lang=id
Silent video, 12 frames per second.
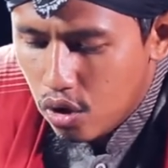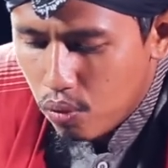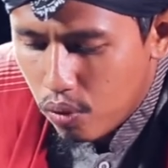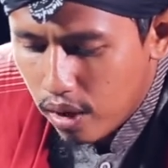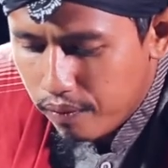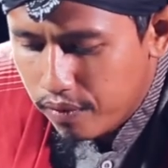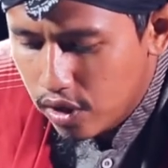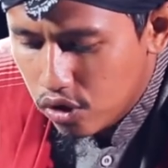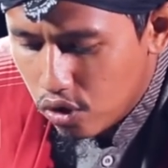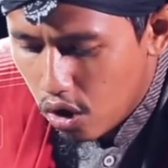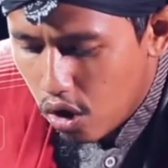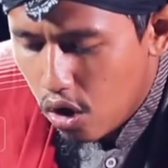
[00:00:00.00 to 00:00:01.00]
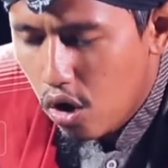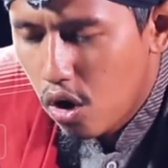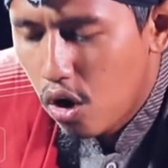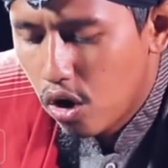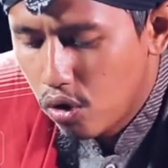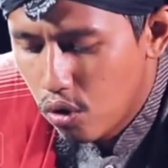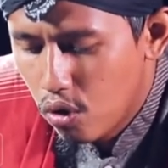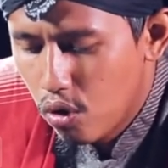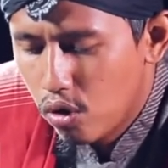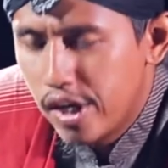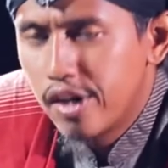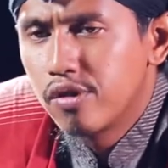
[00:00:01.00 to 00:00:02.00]
wa
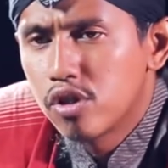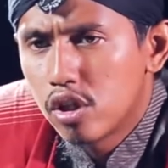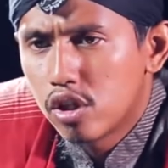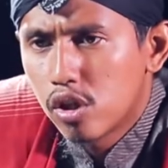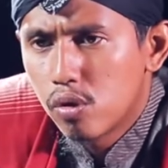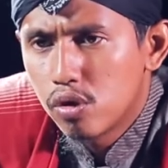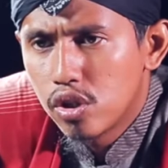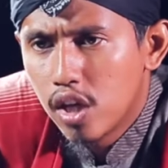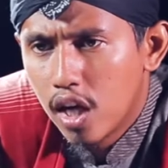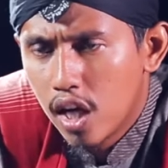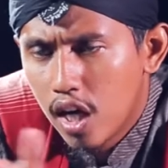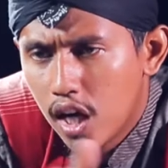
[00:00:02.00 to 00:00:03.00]
fisaluhu dan seterusnya